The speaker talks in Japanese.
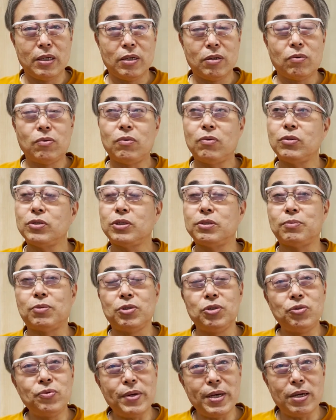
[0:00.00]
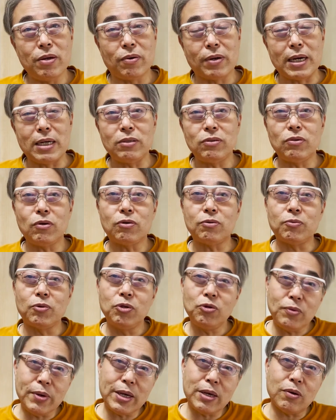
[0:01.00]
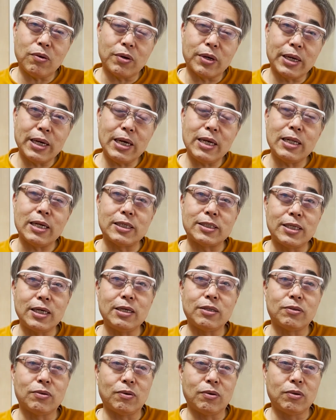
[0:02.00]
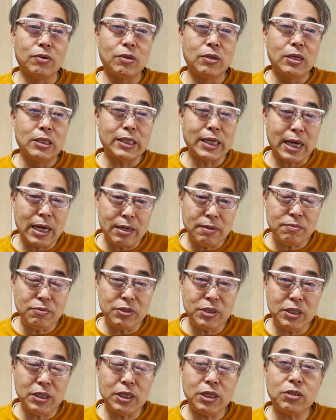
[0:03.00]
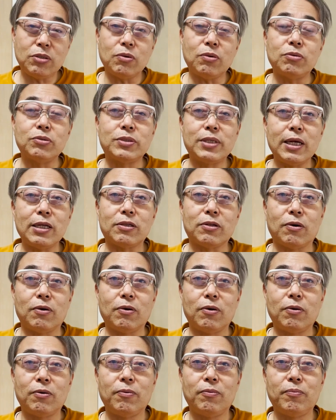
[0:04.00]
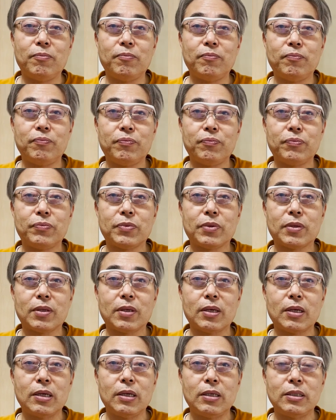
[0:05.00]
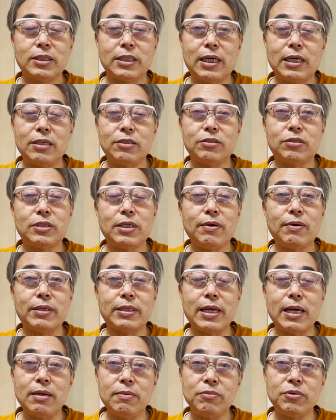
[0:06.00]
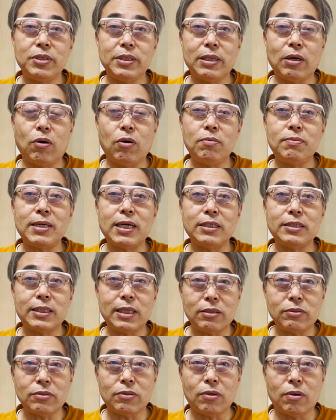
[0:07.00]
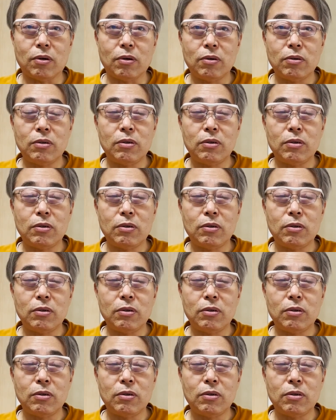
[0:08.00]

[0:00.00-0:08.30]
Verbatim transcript: コーチも言えよ、監督も言えよ、K 出せと。タイムリーヒットを打てと。チャンスではタイムリーやホームランちゃうと。